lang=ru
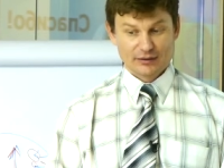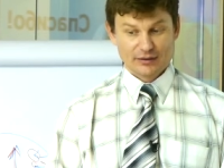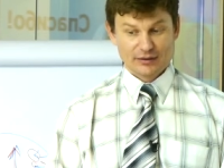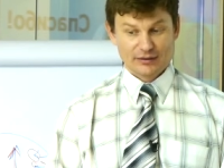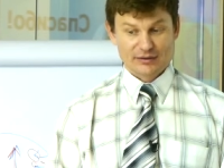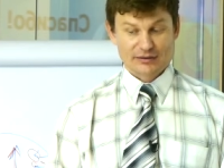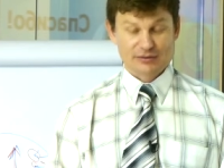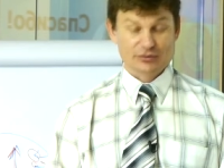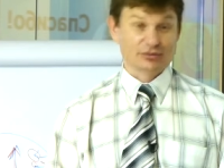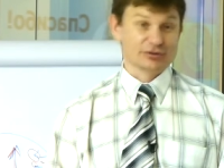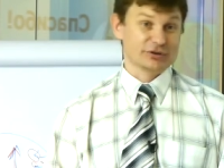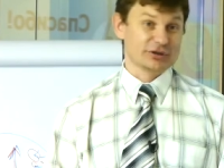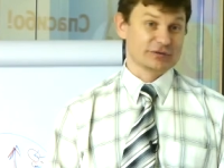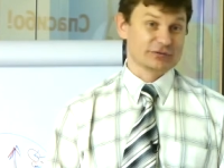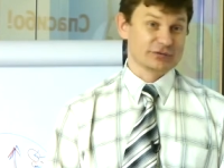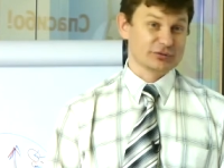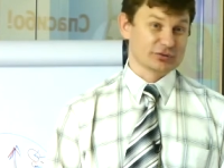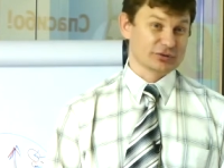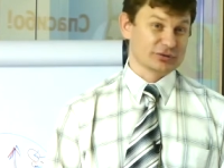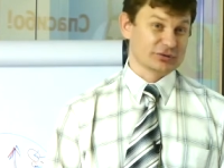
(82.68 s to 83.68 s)
Настолько
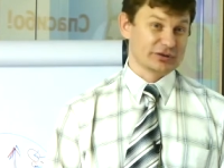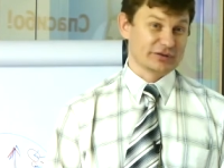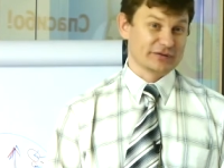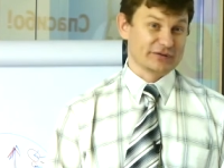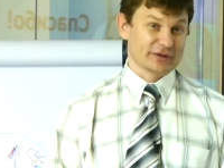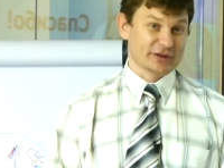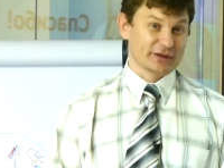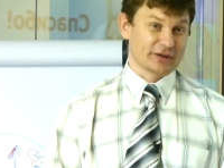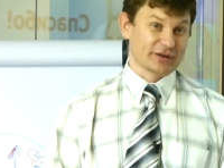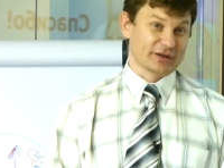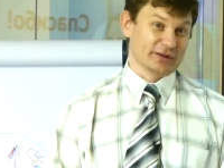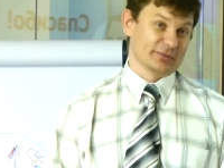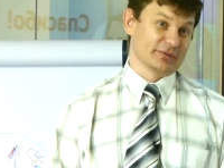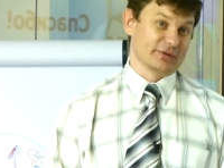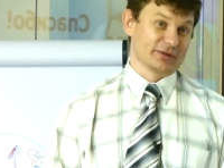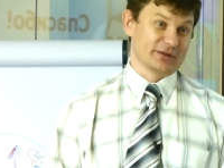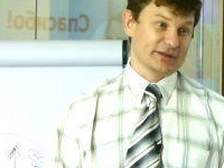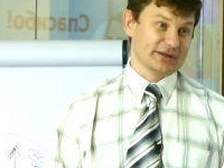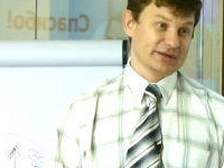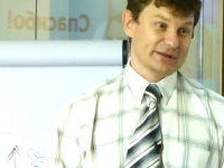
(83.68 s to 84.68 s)
давно, что, наверное, не
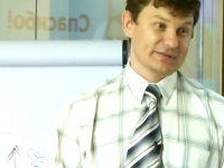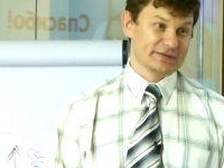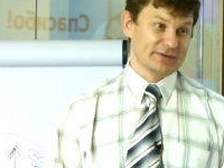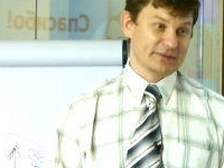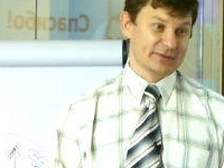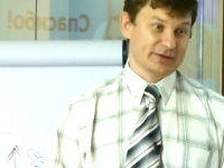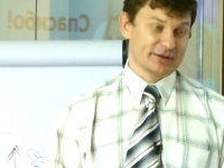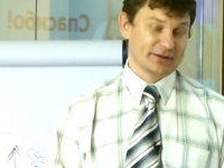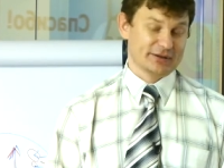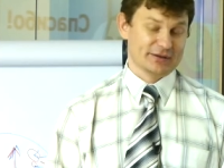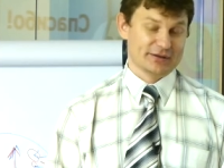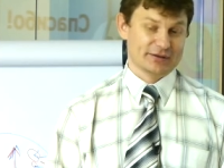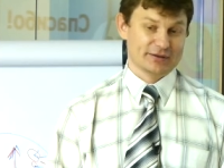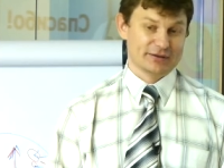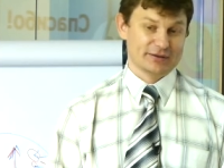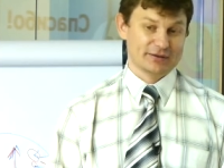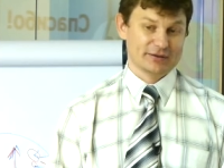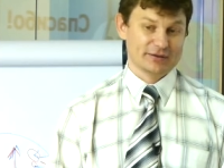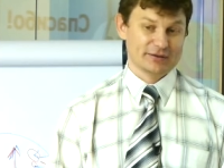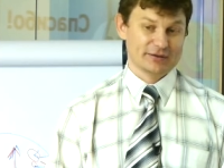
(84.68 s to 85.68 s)
было нас с вами,
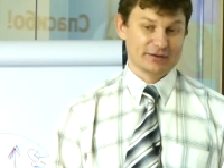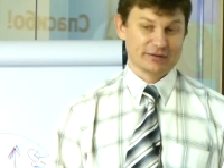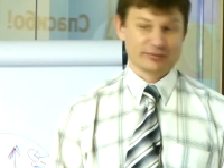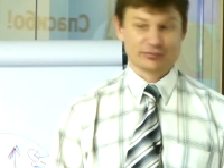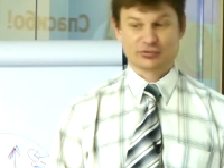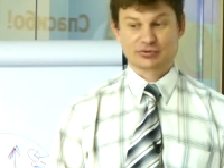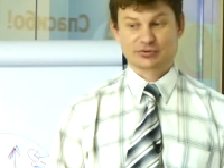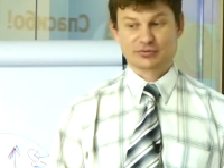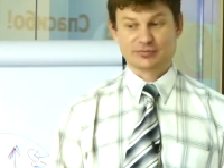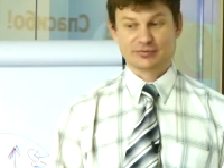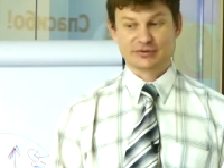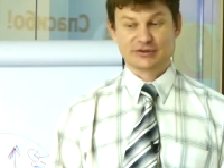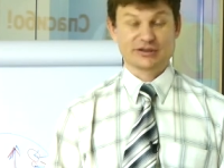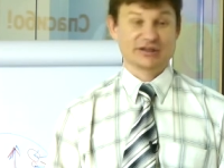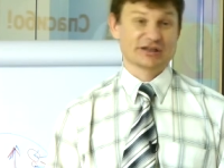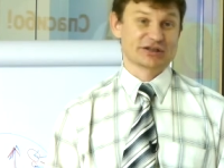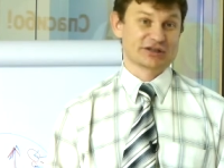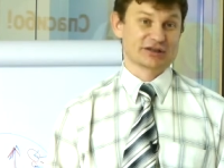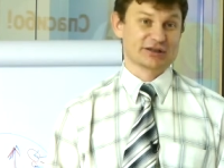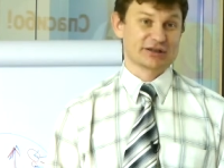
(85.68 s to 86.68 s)
а может быть, и
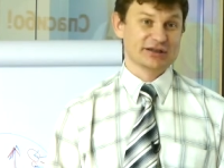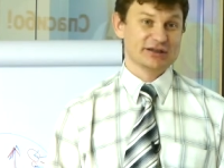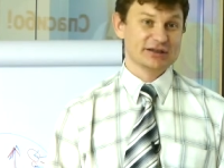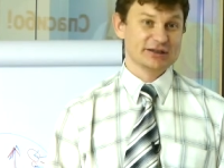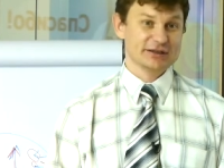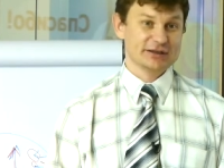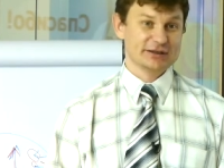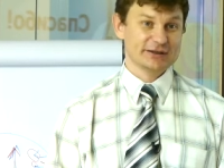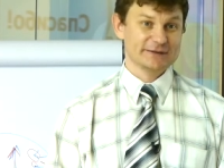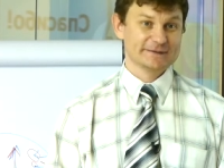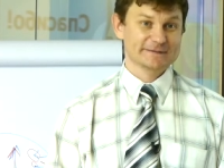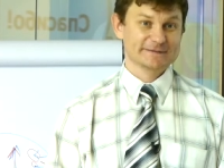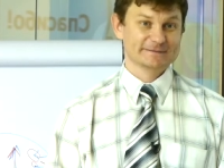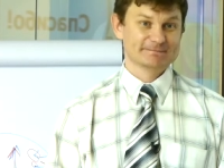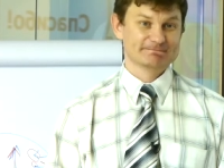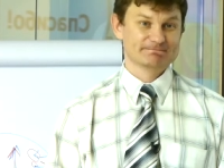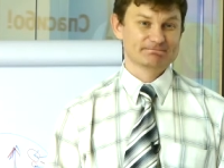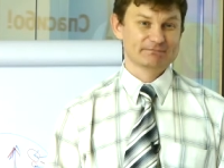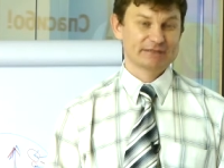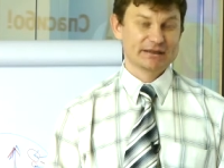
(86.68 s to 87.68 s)
наших родителей.
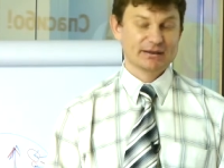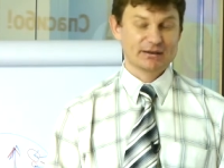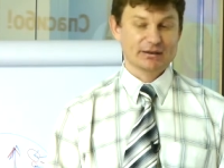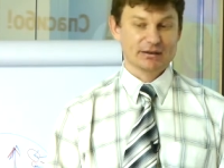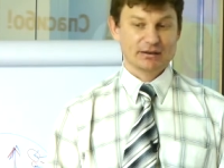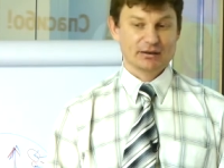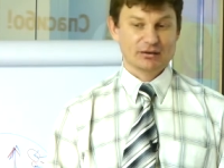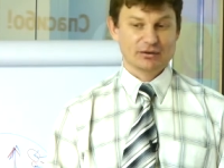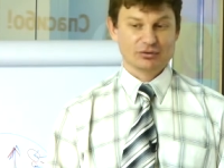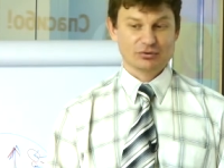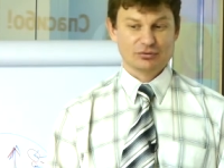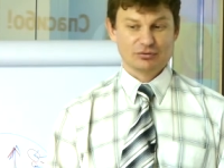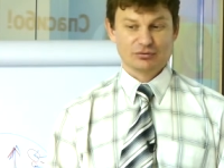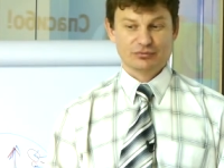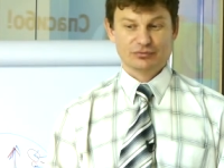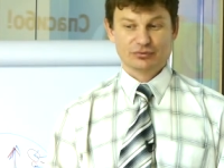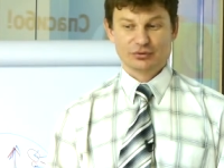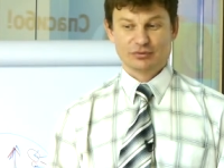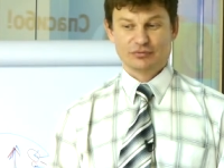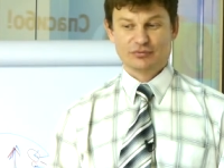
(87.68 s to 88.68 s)
Но
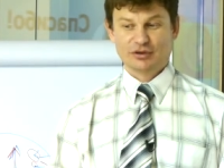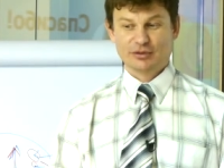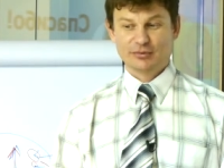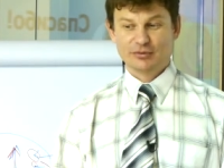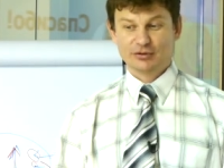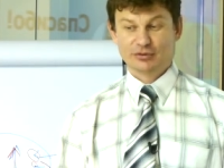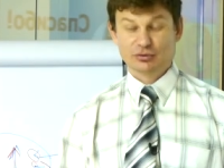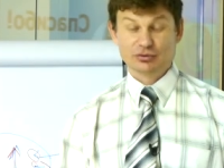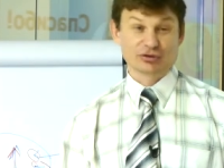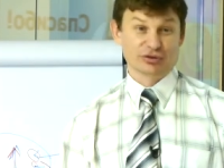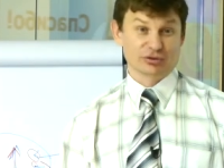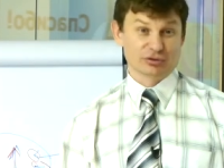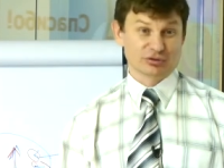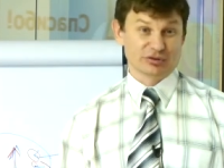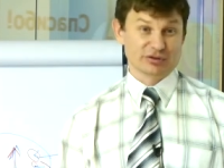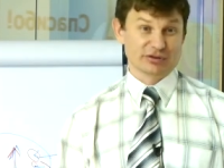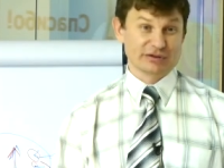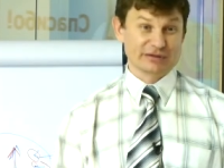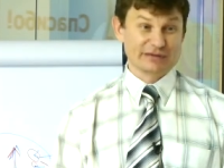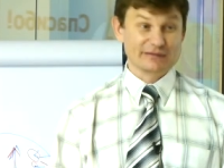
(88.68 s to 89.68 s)
в то время точно
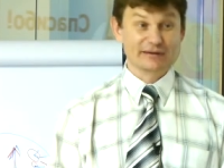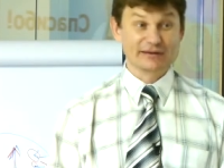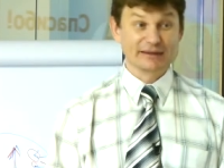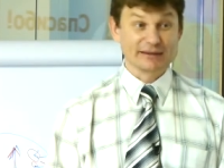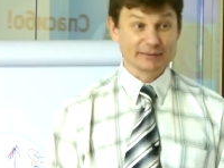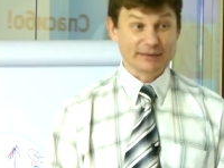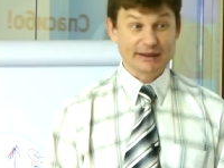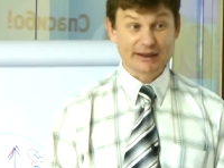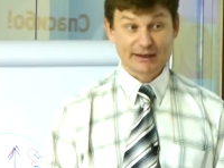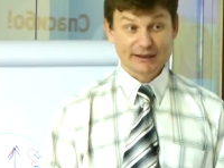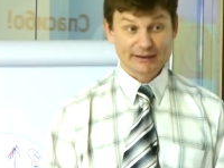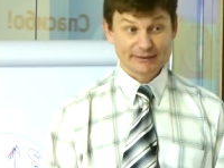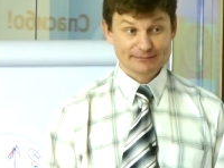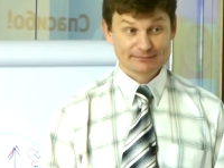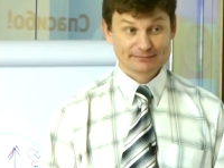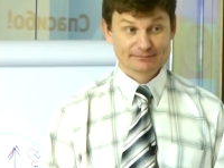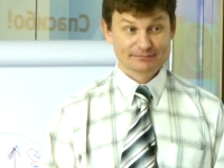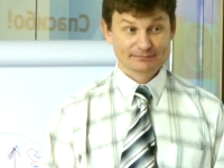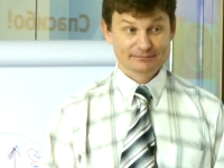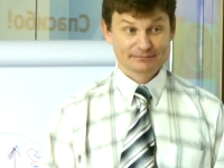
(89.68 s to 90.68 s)
существовали моря
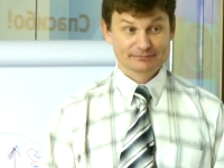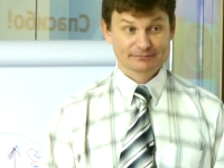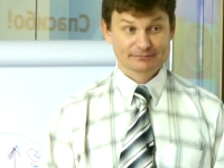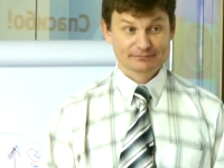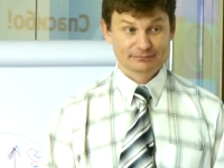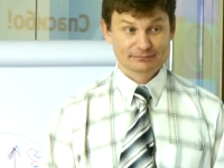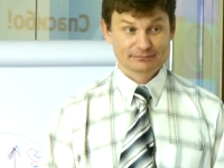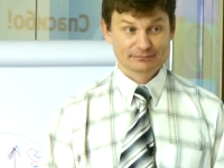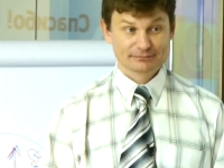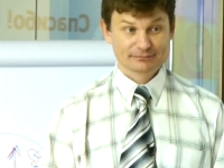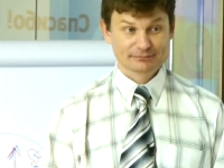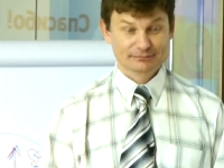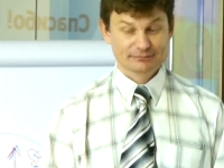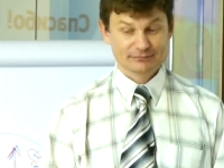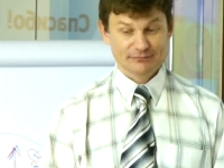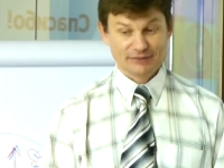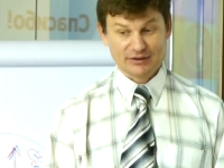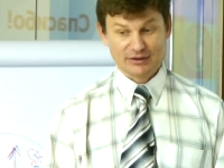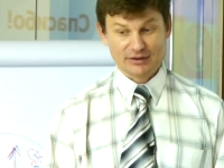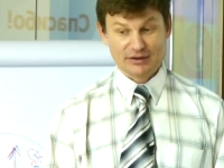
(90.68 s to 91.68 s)

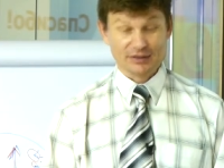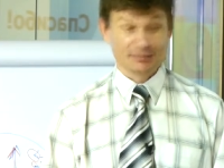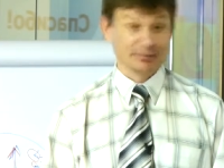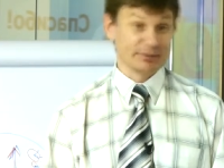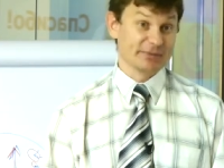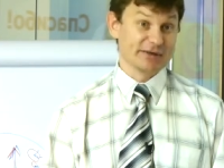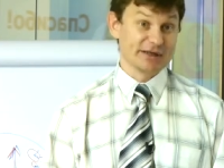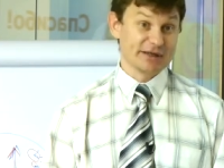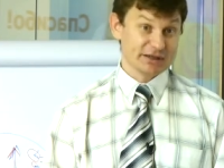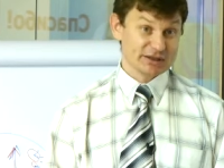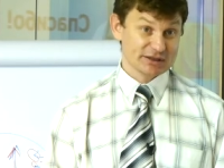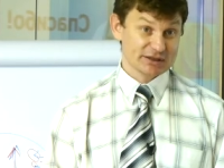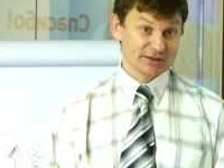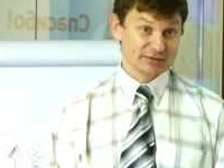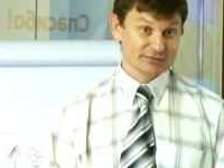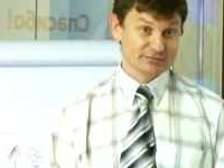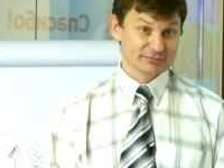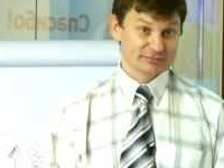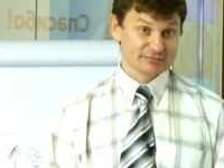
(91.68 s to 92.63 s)
и побережья.